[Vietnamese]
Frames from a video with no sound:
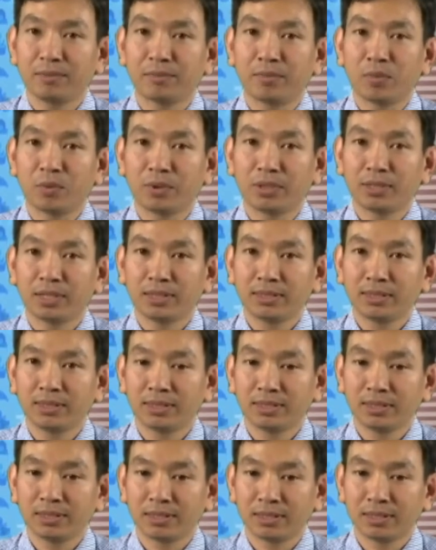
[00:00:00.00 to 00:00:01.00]
một cái chấn
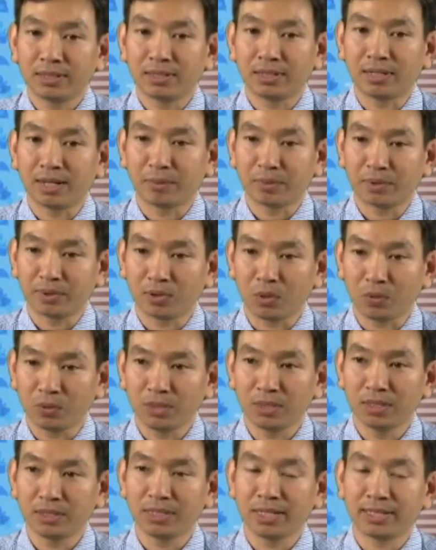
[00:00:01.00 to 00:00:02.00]
thương làm tổn
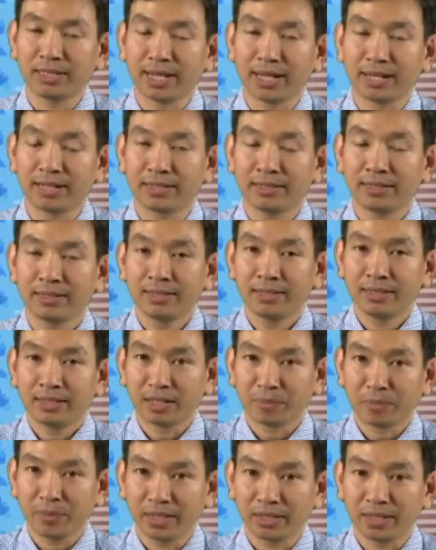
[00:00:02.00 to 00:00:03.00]
thương dây chằng,
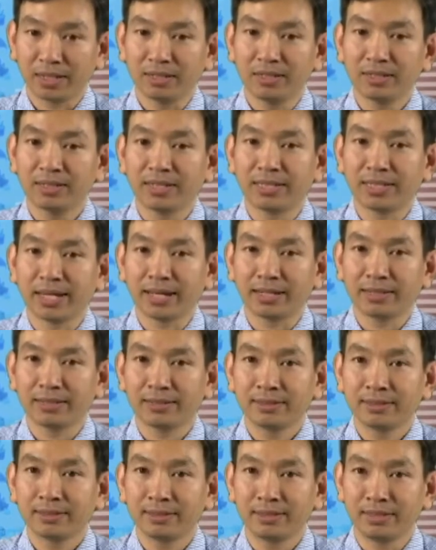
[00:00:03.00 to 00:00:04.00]
đặc biệt là đứt dây chằng,
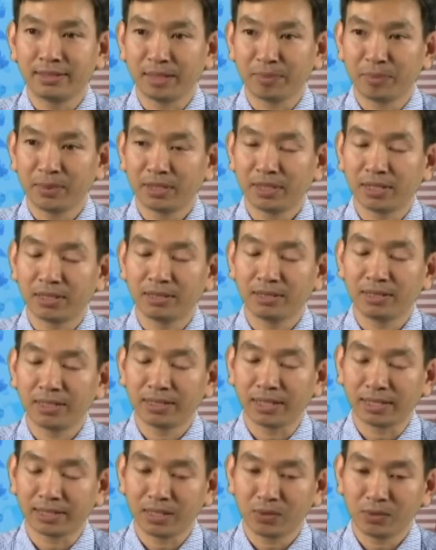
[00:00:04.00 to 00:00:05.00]
thường gặp nhất là đứt dây
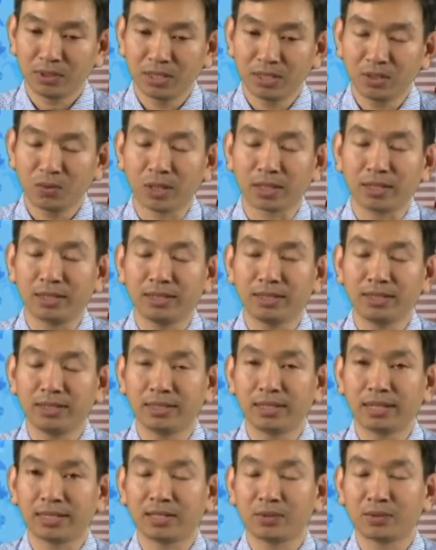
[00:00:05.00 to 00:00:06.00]
chằng chéo trước hoặc là đứt
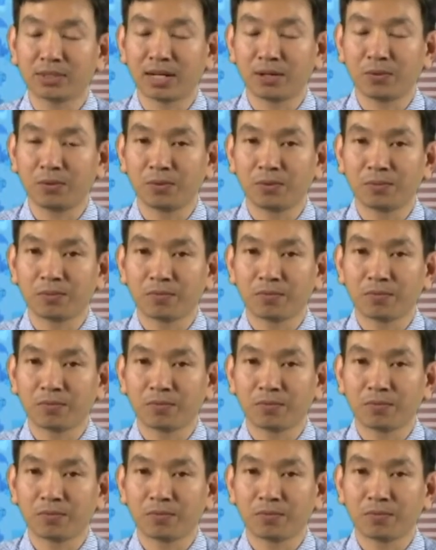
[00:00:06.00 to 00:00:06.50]
dây chằng chéo sau.